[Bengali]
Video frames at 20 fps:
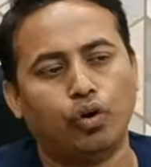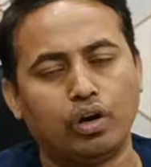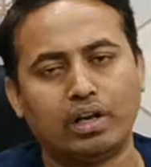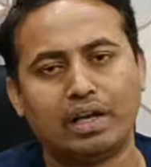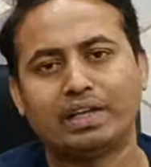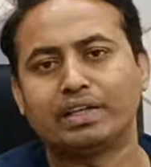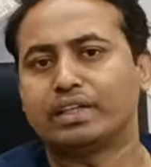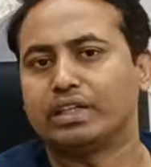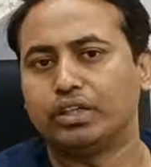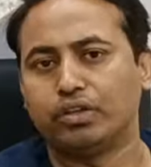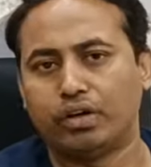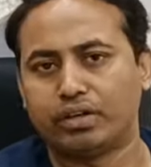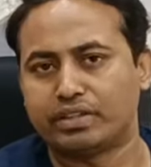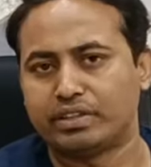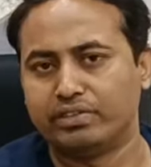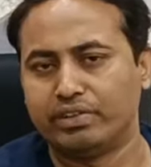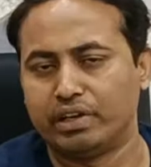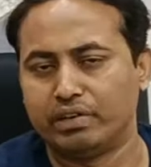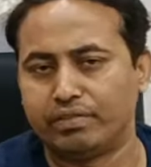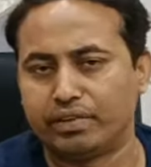অনলাইন
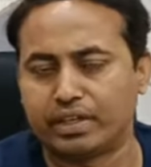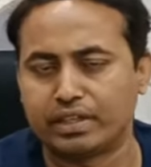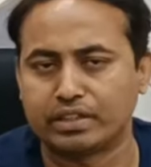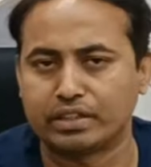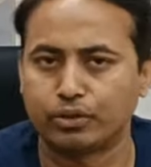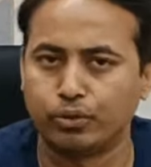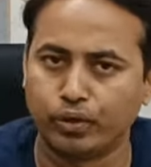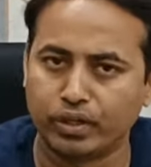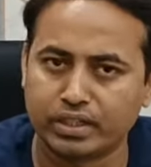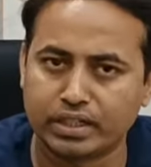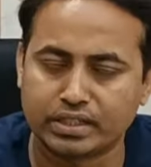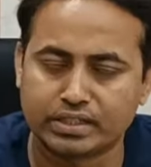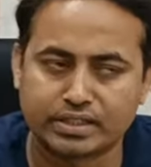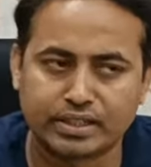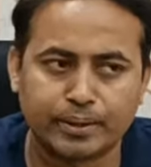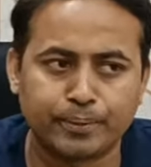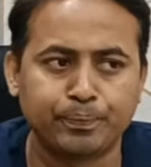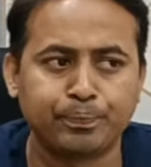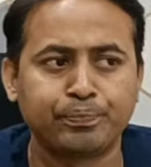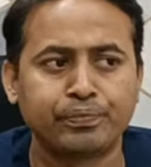কেওয়াইসি ভেরিফিকেশন হয়ে
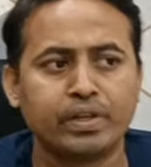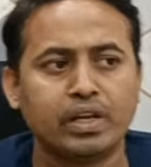যাচ্ছে